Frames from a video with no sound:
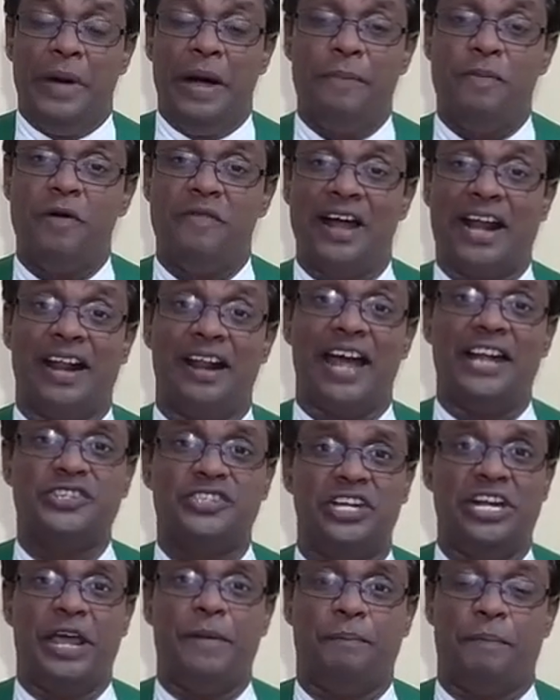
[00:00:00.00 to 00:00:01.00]
மீட்பு
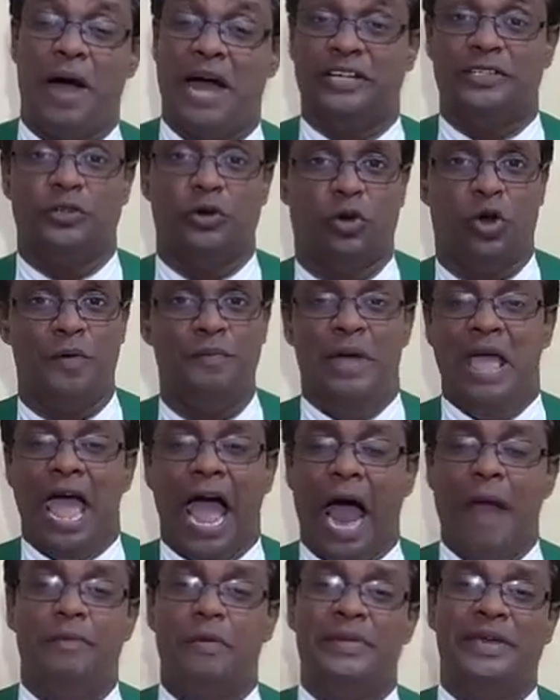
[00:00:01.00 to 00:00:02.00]
வரலாற்றிலே பார்க்கிறோம்
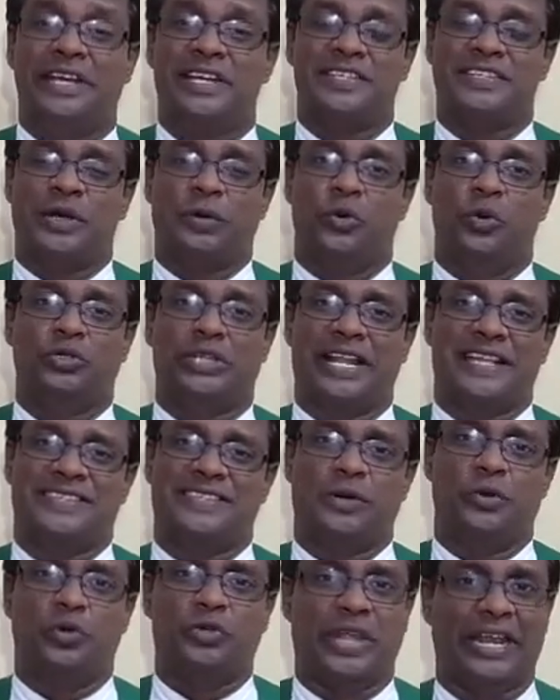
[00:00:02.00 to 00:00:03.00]
அன்புமிக்க சகோதர
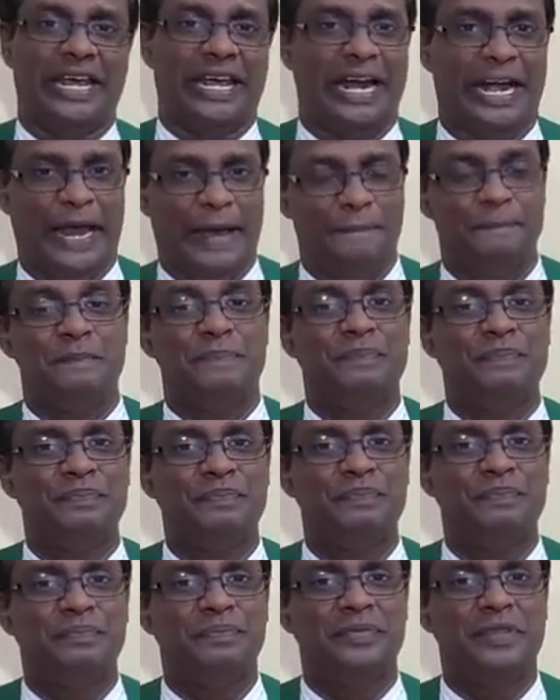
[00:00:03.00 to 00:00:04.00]
சகோதரிகளை
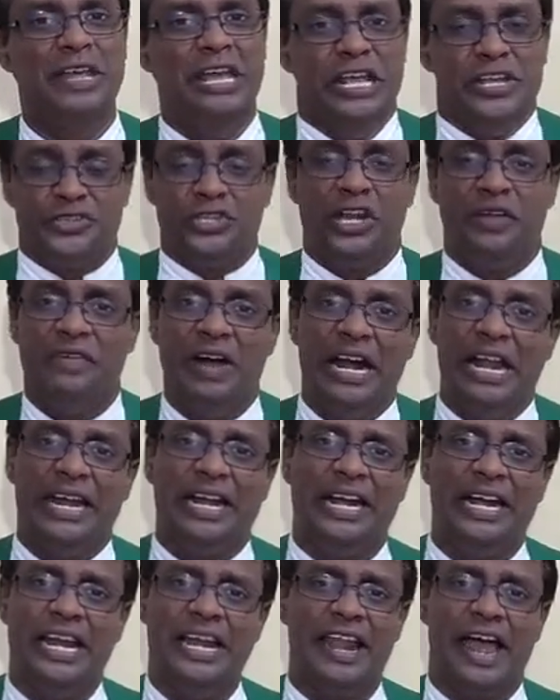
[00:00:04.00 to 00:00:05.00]
சில
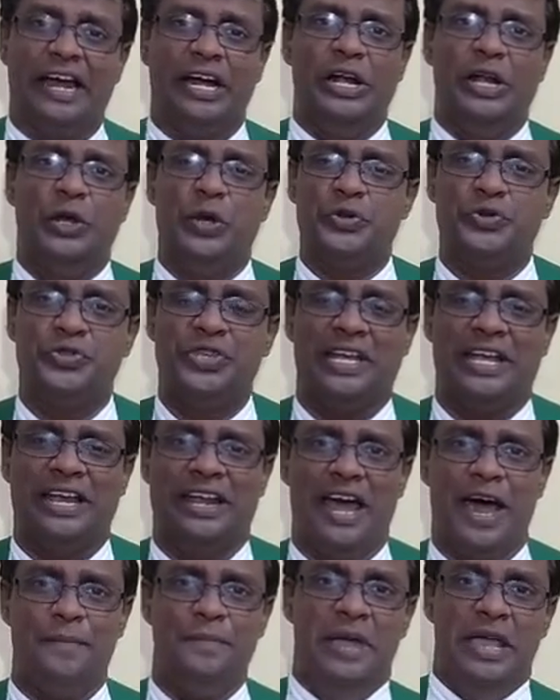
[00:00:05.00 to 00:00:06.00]
வேலைகளில் நாங்கள்
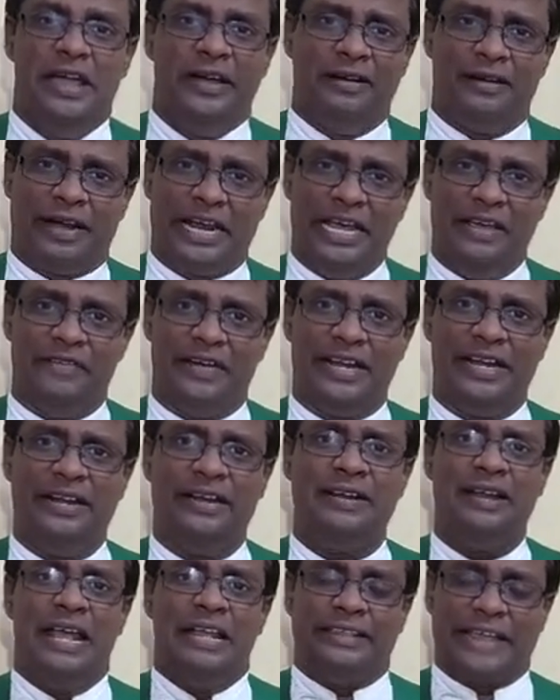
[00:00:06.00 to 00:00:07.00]
யோசிக்கலாம் இறைவன்
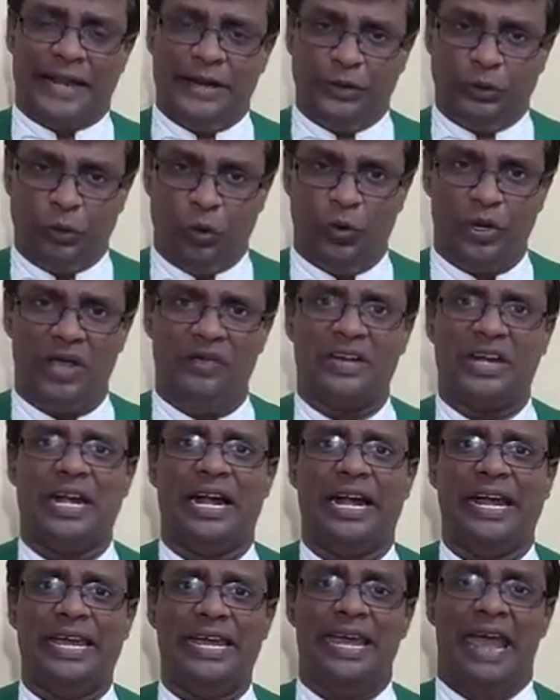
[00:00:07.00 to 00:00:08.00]

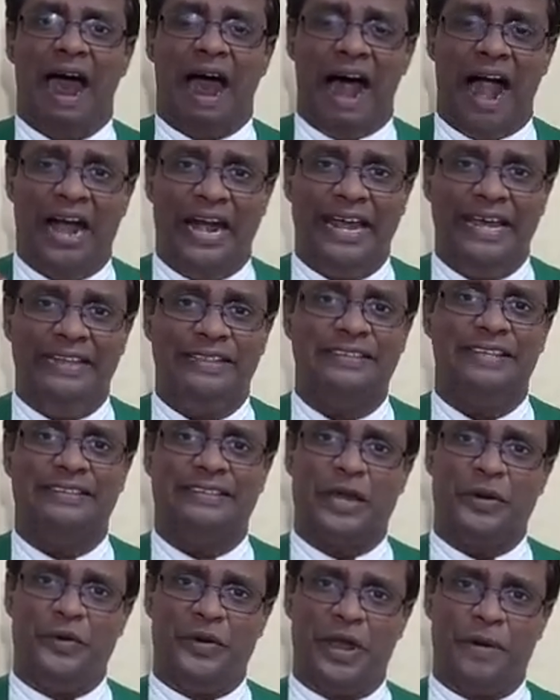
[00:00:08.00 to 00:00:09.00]
தனக்குரியவர்களை அழைத்து
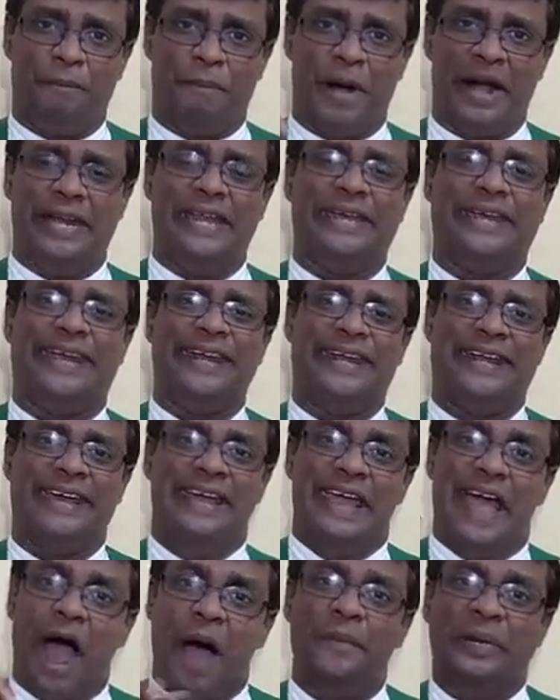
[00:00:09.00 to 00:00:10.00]
தன்னுடைய பணிக்கென
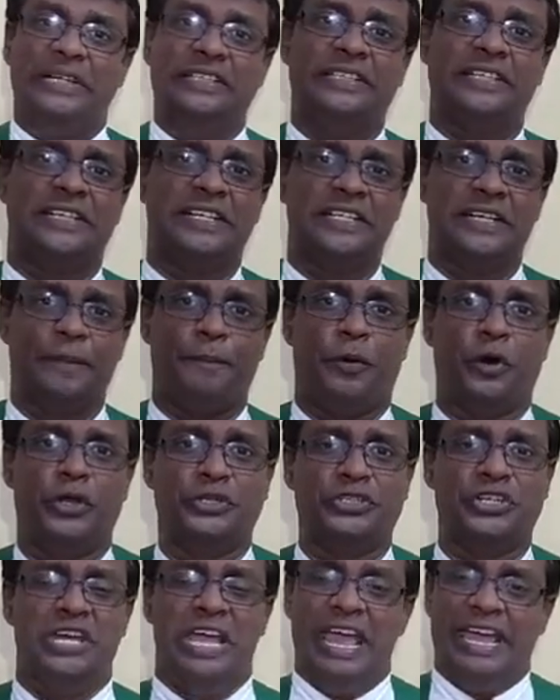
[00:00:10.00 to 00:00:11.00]
அமர்த்துகின்ற
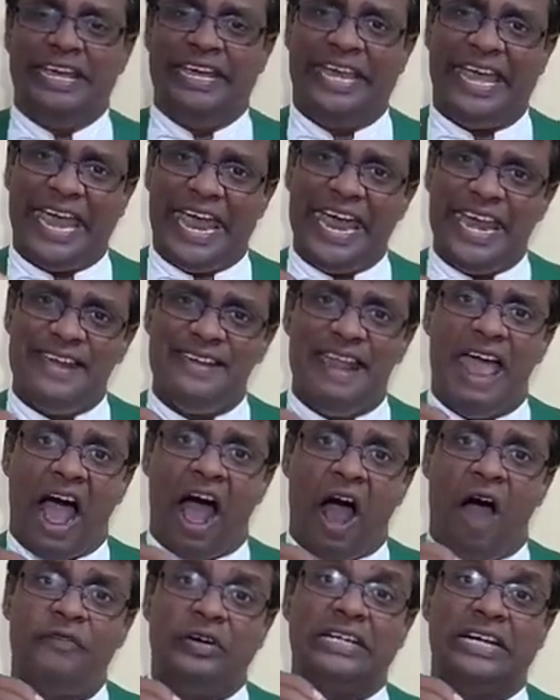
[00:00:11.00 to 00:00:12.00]
பொழுது ஏன்
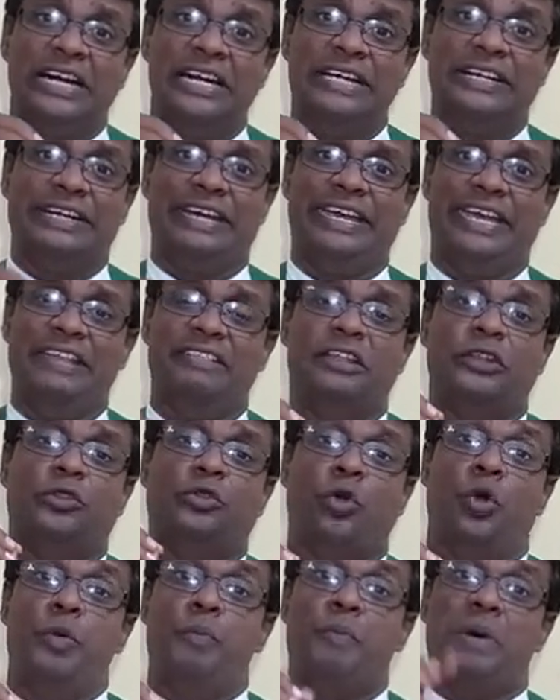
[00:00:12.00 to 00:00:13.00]
அவர்களுக்கு இந்த
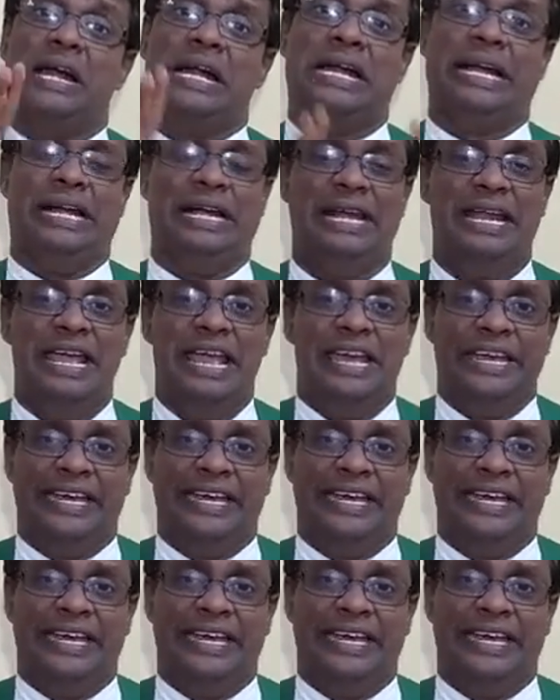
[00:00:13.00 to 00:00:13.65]
துன்பங்கள்